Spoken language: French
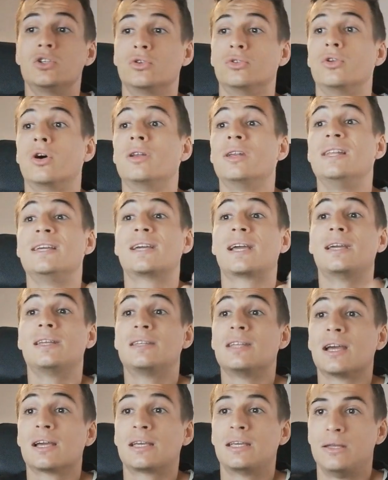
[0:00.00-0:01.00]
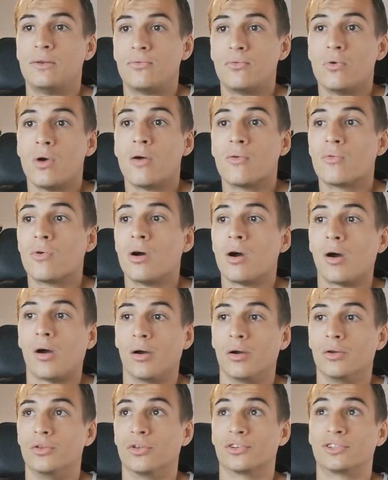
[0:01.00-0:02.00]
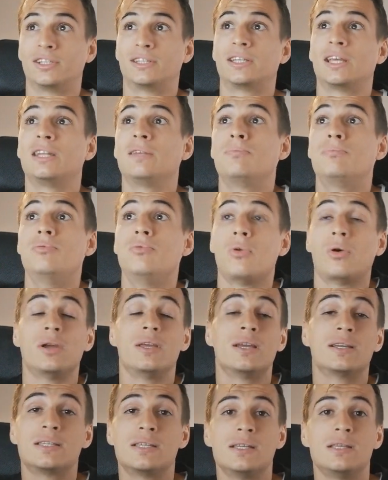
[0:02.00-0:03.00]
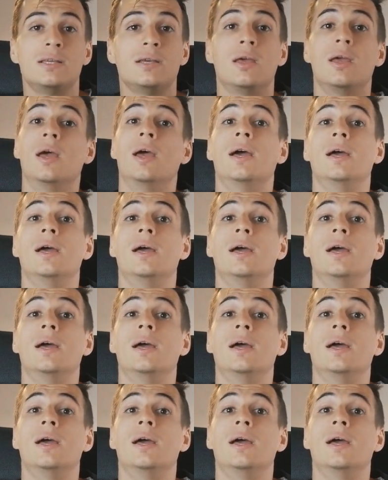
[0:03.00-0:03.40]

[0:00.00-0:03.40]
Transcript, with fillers: je donne les critères qu'il faut avoir dans sa tête pour y accéder.